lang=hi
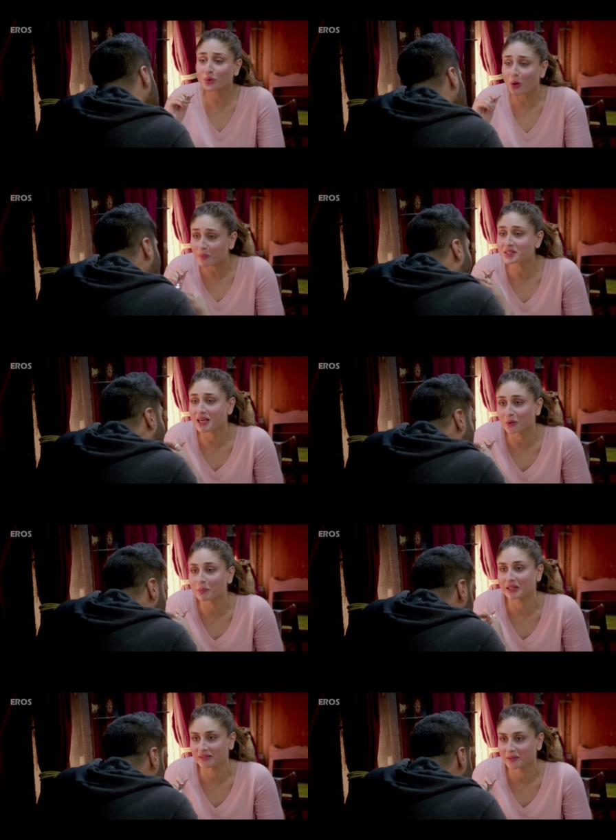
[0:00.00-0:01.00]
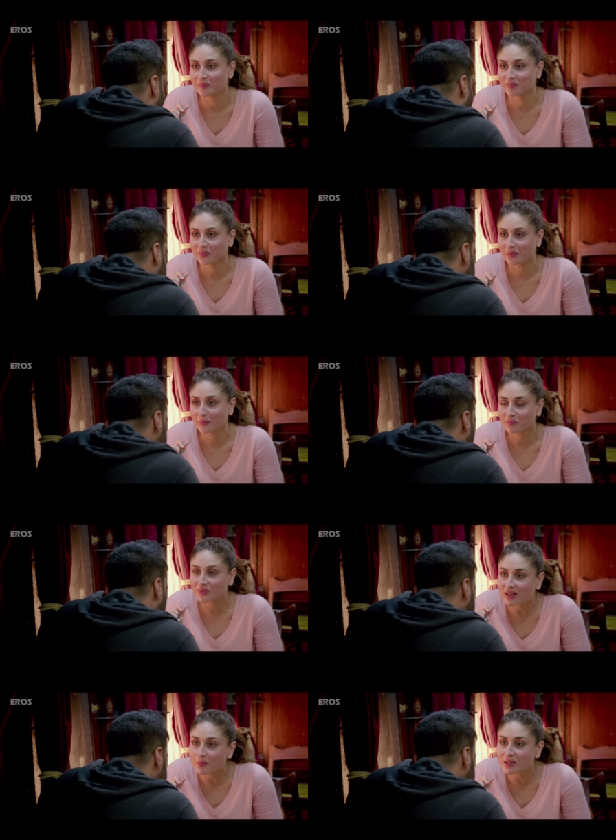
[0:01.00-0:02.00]
तू कॉर्पोरेट साइकोपैथ है
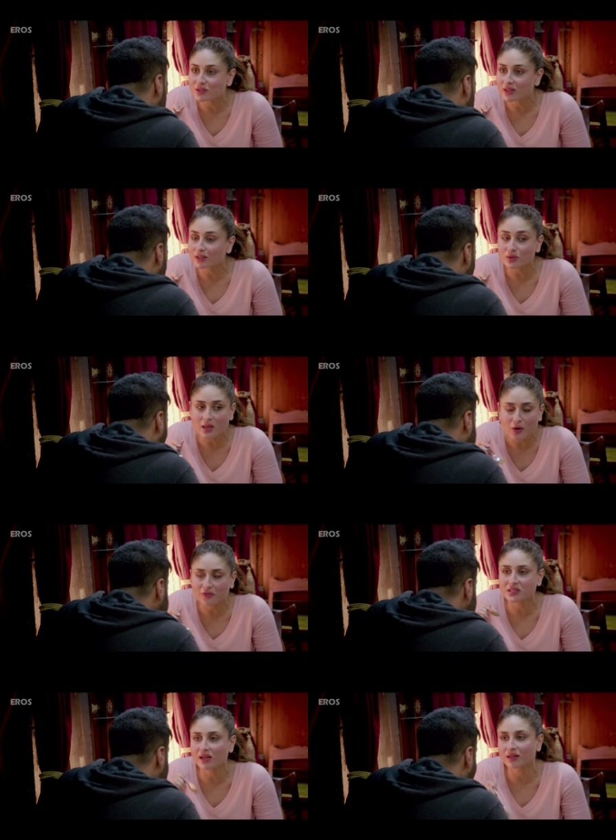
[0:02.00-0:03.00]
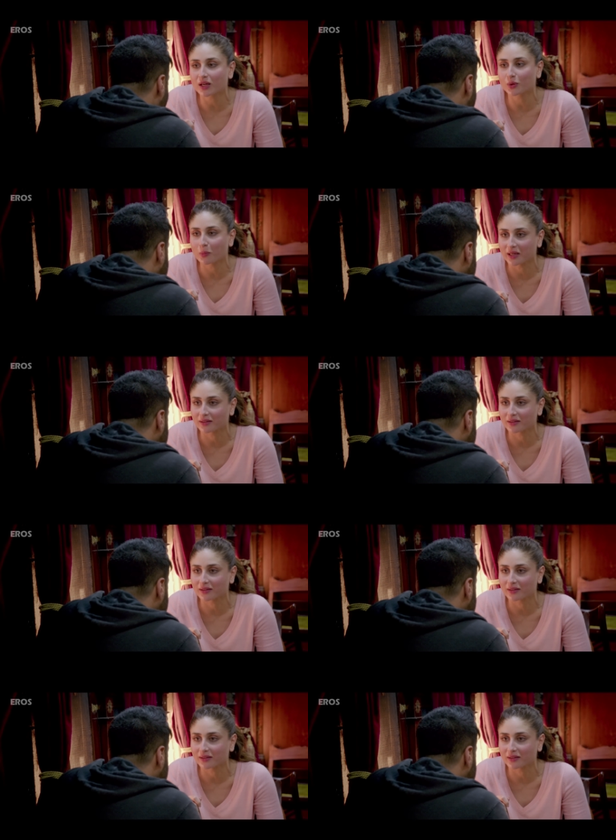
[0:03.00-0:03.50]
तेरा बस चले तो सब ऑफिस जाने वालों